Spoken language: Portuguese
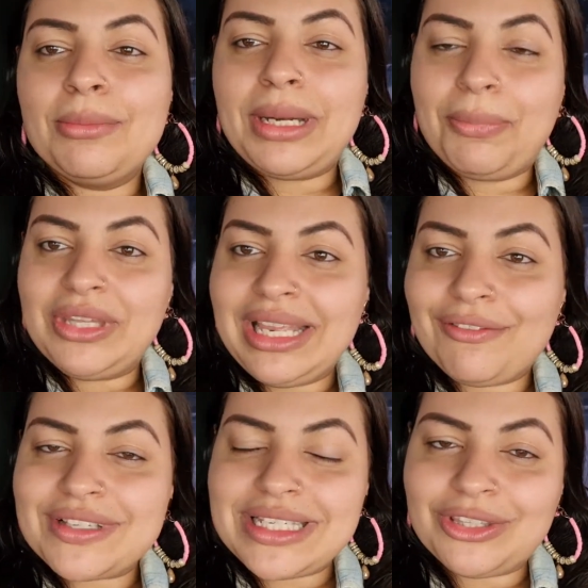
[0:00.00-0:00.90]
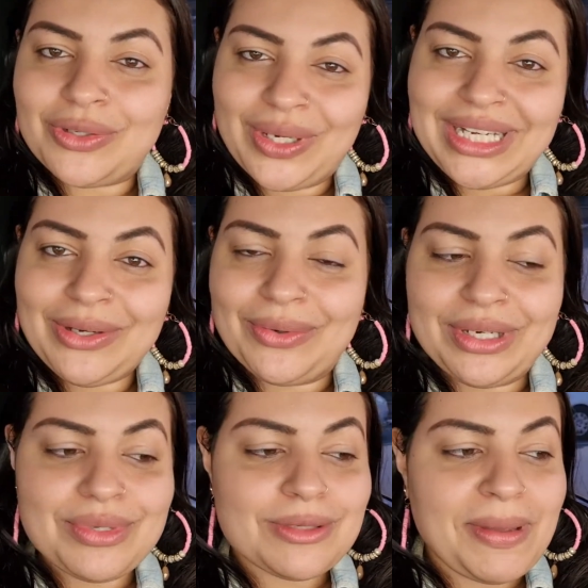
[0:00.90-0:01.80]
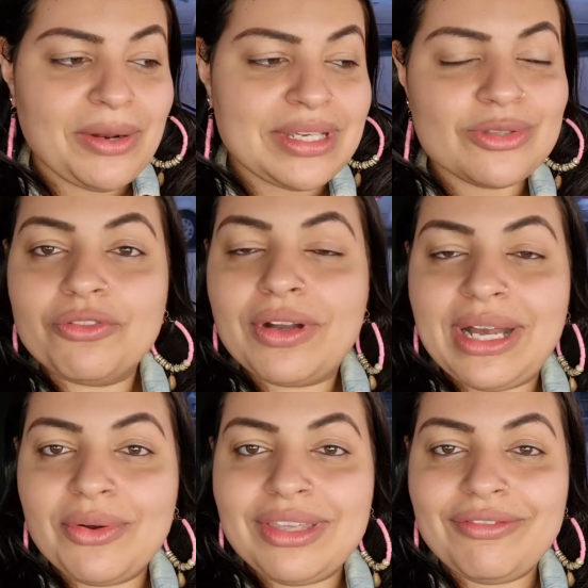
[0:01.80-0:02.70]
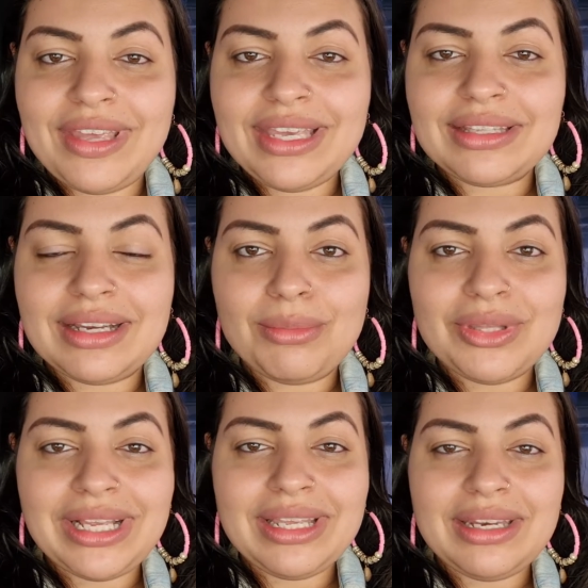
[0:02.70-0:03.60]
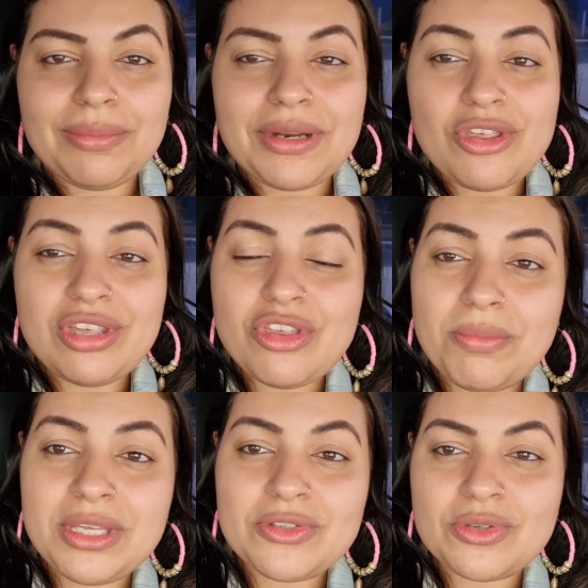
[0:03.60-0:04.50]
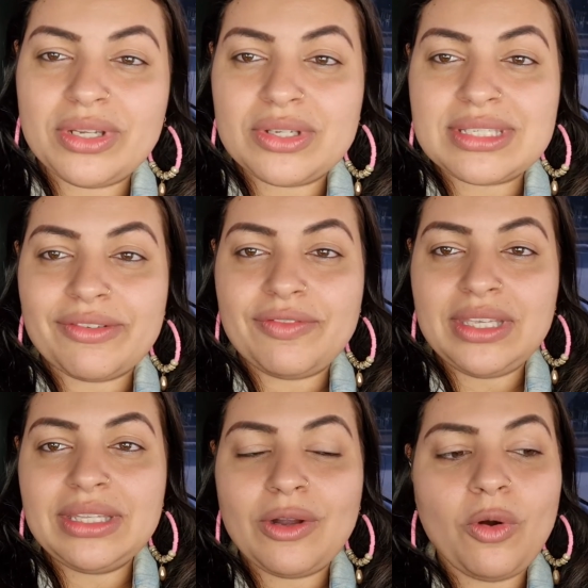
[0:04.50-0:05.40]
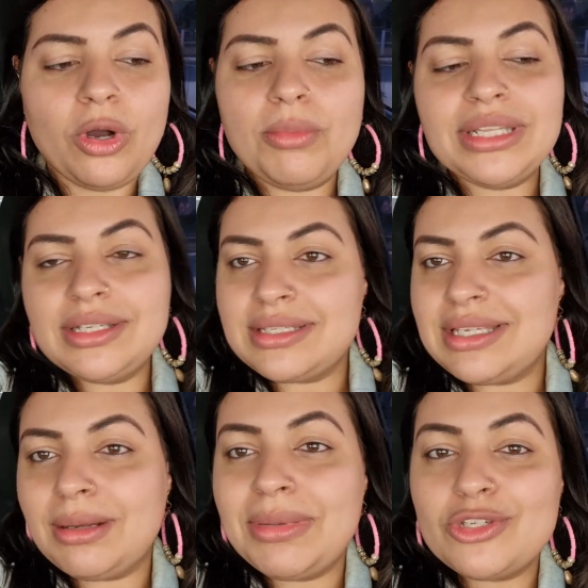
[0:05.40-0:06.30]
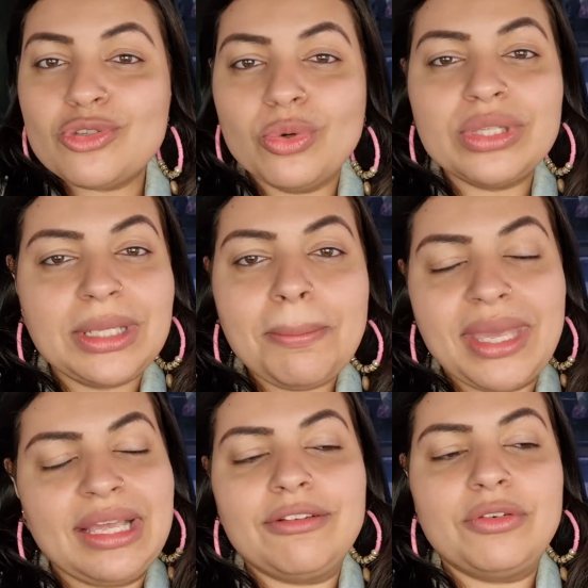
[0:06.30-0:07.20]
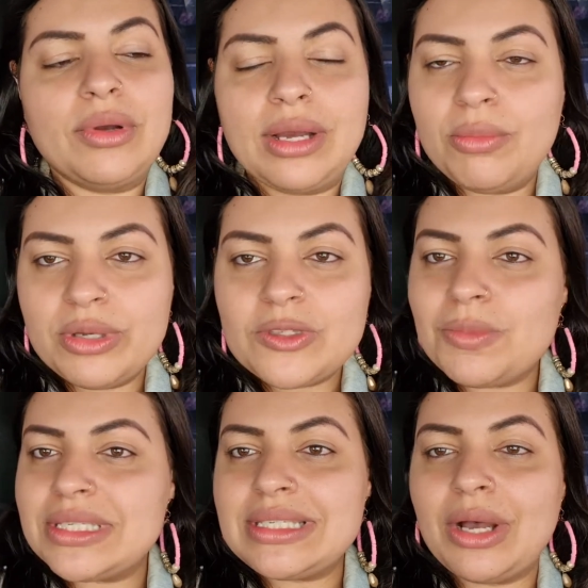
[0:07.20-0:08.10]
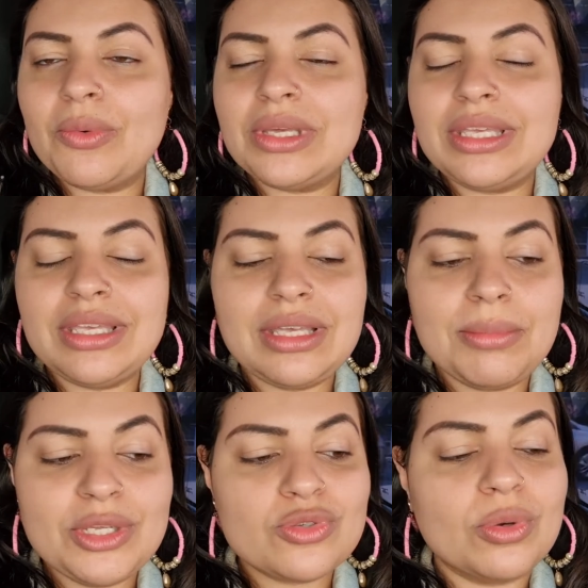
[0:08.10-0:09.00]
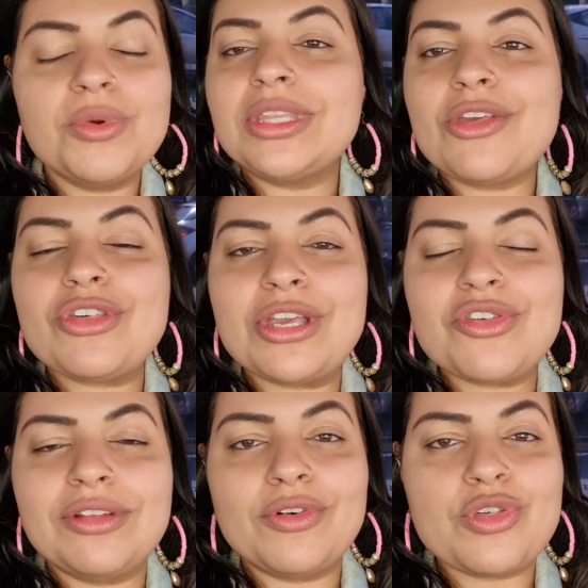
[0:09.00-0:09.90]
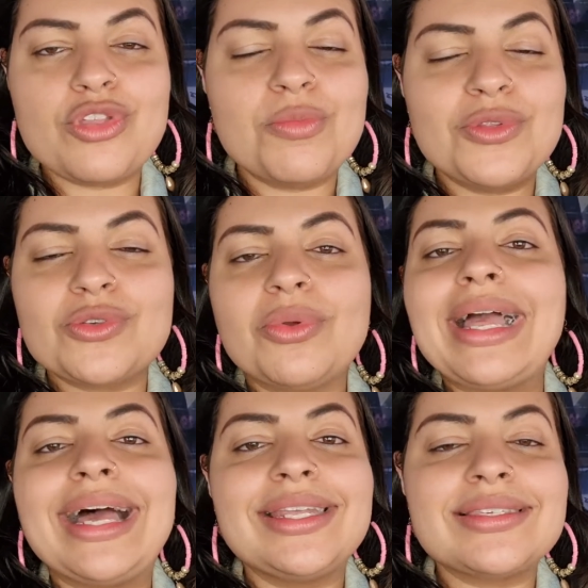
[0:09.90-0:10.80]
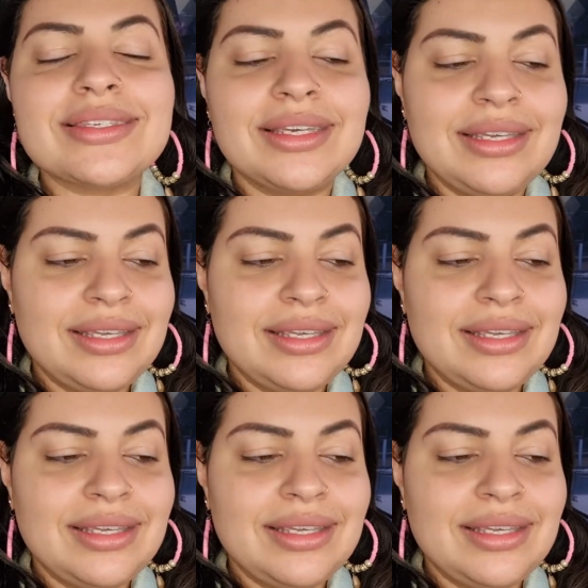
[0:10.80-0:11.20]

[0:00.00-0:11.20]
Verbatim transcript: Pra poder ir lá fazer a troca agora. Eu espero que esse novo carro que venha traga muita alegria pra gente, abençoa a nossa vida, como a Duster abençoou também. Ela foi um carro muito especial que abençoou muita gente, levou a gente em muitos lugares.